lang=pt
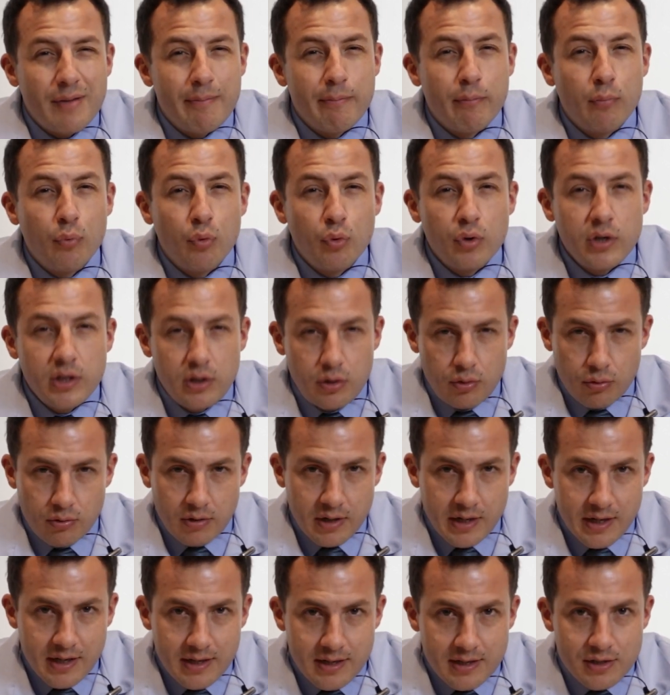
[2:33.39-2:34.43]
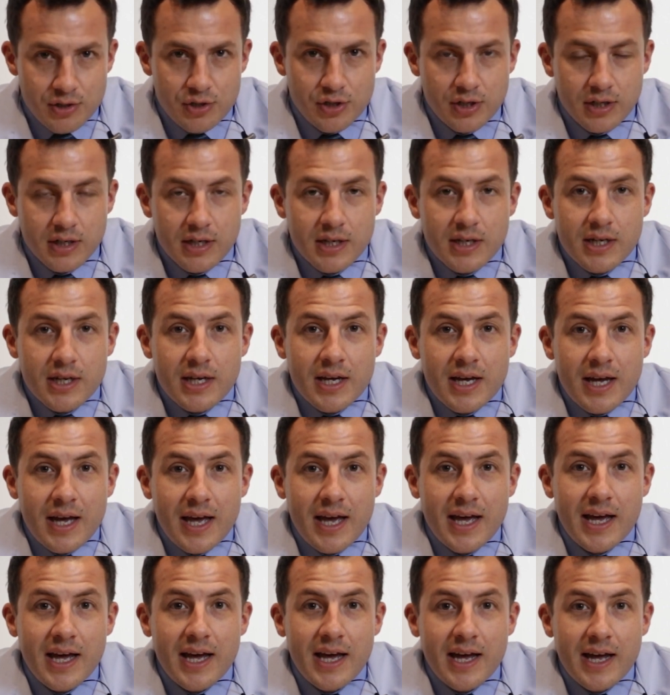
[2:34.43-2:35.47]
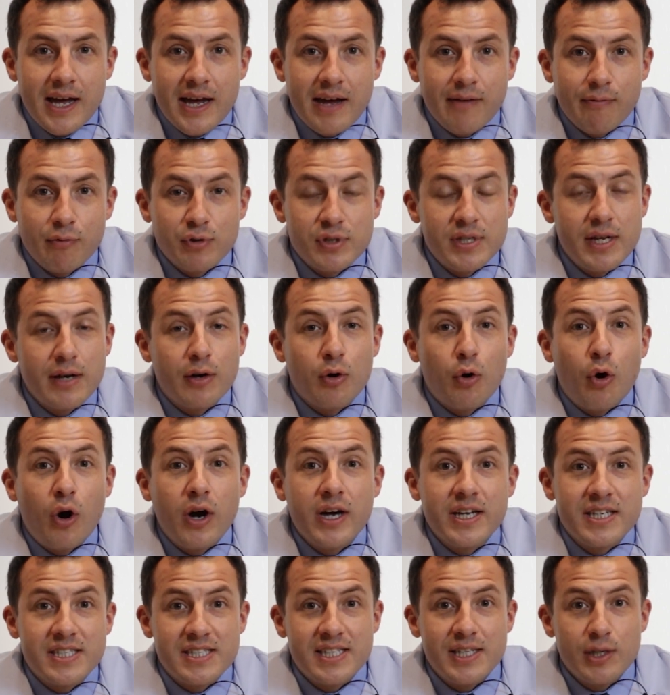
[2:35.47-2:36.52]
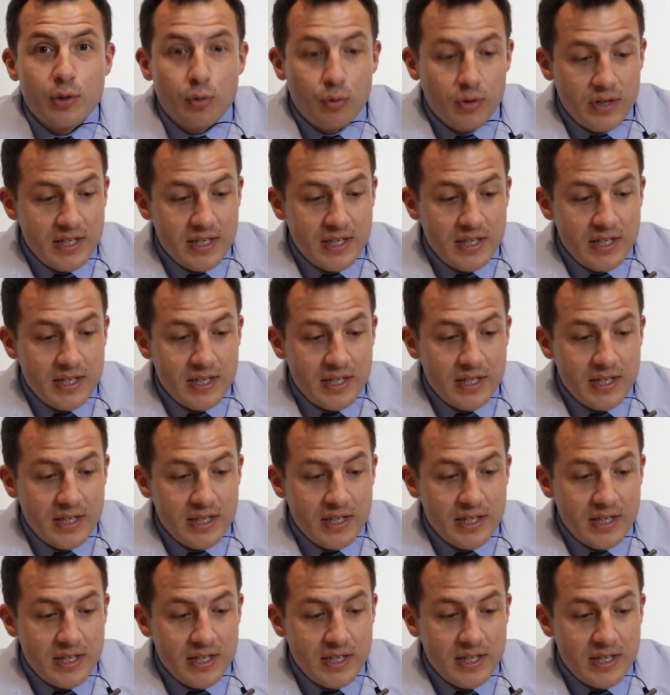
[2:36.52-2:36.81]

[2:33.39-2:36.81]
é muito grande, é, você corre sim um